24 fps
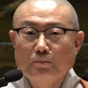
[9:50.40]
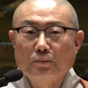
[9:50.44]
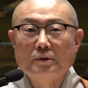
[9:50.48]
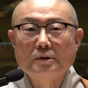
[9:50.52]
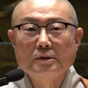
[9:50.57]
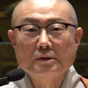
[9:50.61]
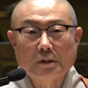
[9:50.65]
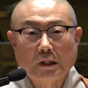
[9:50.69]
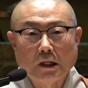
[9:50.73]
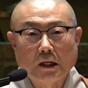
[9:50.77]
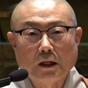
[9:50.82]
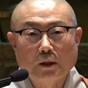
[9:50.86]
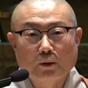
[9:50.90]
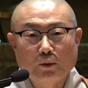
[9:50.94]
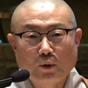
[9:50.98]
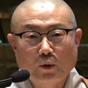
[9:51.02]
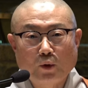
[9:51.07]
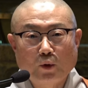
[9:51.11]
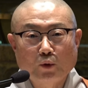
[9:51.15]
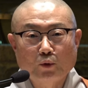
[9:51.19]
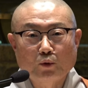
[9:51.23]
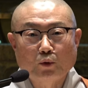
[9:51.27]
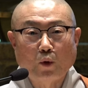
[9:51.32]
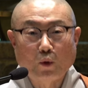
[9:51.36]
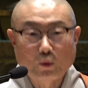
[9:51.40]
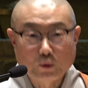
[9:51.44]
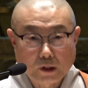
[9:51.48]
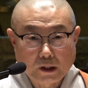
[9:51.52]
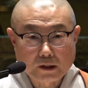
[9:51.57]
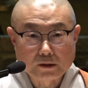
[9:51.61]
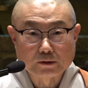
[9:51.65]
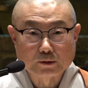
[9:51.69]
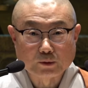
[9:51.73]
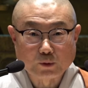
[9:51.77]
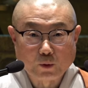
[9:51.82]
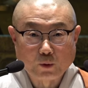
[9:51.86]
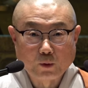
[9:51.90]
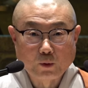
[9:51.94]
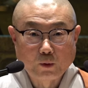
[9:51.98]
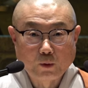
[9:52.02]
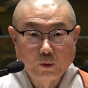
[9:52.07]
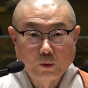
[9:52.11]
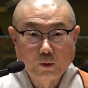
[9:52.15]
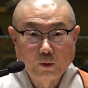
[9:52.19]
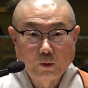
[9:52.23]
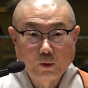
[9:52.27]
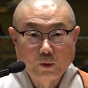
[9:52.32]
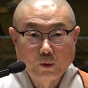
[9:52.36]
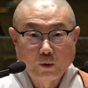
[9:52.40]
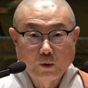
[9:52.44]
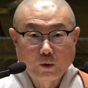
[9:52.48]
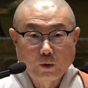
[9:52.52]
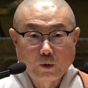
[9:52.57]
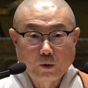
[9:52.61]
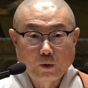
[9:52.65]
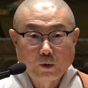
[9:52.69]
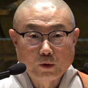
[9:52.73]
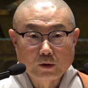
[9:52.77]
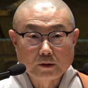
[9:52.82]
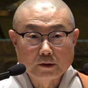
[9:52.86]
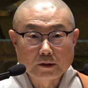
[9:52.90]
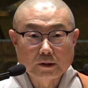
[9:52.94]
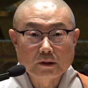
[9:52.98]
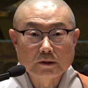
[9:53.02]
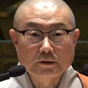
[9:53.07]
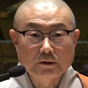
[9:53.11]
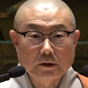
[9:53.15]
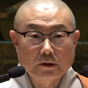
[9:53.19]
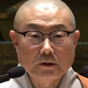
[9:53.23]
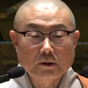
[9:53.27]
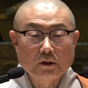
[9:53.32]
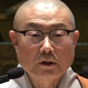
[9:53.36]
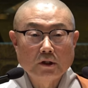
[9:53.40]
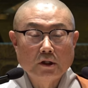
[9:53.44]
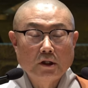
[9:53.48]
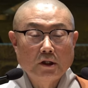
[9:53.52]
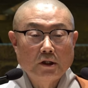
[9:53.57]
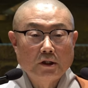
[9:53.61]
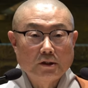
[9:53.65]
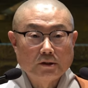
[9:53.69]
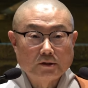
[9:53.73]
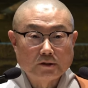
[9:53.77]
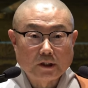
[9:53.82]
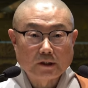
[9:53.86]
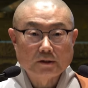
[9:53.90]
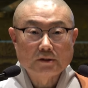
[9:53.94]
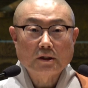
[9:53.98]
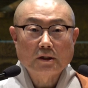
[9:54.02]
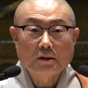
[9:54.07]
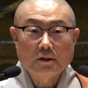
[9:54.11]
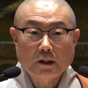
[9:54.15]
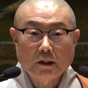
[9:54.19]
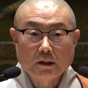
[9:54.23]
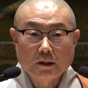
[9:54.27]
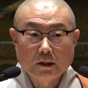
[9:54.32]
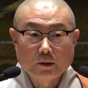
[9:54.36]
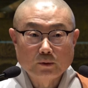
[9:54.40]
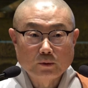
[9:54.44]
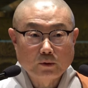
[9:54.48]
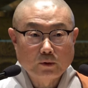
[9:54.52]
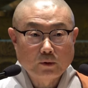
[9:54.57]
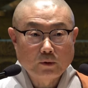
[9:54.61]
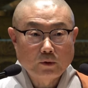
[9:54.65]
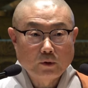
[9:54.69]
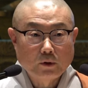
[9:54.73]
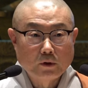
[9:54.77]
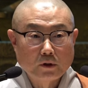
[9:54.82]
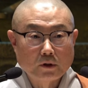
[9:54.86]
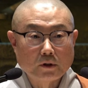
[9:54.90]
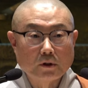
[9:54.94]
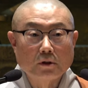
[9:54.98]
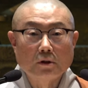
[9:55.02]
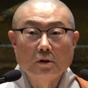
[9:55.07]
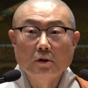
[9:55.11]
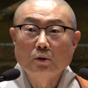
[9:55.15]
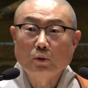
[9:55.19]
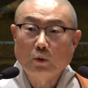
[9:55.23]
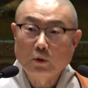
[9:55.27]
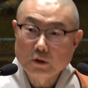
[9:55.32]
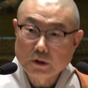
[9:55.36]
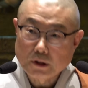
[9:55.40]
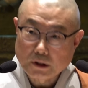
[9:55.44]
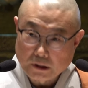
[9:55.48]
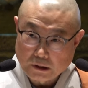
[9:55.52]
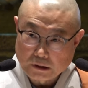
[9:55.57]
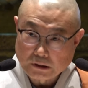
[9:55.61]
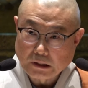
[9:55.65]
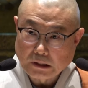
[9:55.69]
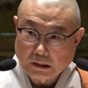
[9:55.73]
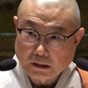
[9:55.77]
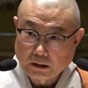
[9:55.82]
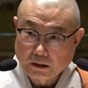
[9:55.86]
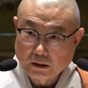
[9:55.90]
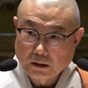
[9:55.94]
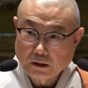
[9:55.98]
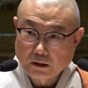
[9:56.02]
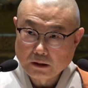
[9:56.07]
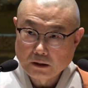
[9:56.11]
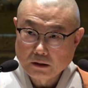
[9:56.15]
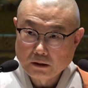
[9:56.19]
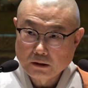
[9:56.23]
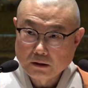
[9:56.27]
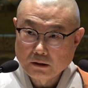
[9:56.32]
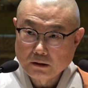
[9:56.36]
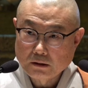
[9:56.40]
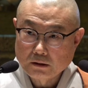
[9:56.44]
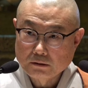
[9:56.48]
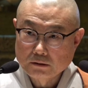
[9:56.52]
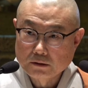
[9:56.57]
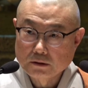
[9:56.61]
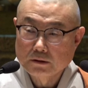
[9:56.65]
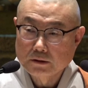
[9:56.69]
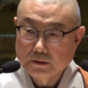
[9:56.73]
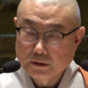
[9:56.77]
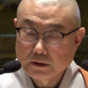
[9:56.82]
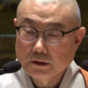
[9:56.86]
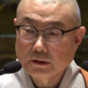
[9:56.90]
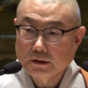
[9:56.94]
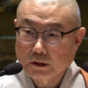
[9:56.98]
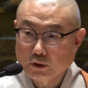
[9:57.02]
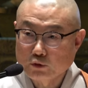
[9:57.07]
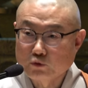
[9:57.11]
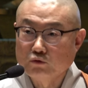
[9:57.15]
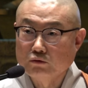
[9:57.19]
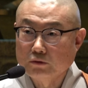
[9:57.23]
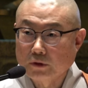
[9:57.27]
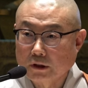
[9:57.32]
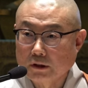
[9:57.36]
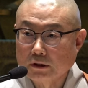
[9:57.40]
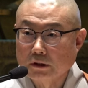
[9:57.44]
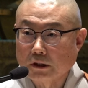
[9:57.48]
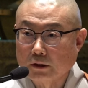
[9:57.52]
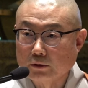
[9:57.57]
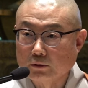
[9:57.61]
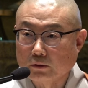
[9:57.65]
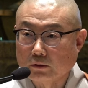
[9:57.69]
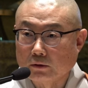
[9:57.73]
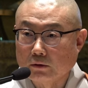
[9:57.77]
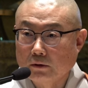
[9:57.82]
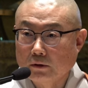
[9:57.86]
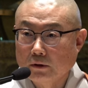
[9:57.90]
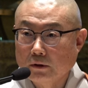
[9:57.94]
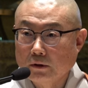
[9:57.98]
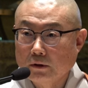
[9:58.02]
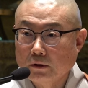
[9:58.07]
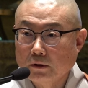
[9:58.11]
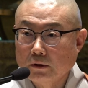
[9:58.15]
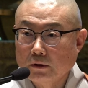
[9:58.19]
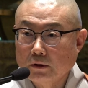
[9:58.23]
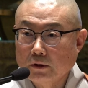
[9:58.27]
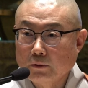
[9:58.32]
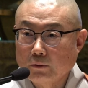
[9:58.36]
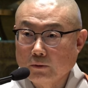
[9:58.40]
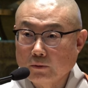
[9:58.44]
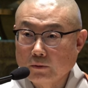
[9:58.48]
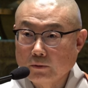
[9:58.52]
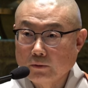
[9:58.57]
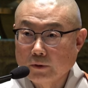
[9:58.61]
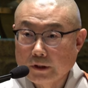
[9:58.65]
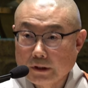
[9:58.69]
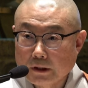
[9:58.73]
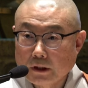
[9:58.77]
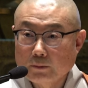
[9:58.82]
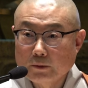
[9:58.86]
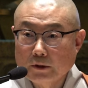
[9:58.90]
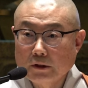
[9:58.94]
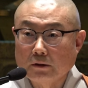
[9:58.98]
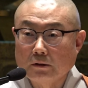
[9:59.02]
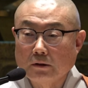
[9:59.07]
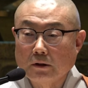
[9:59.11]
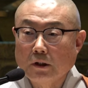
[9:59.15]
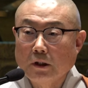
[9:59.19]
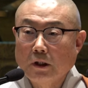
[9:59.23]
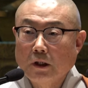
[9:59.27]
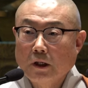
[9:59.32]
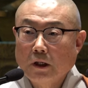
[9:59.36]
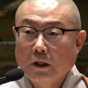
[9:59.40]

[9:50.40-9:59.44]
피자하고 통닭이죠. 그래서 제사상에도 그걸 올려야 된다. 저는 이렇게 주장을 하죠. 왜냐하면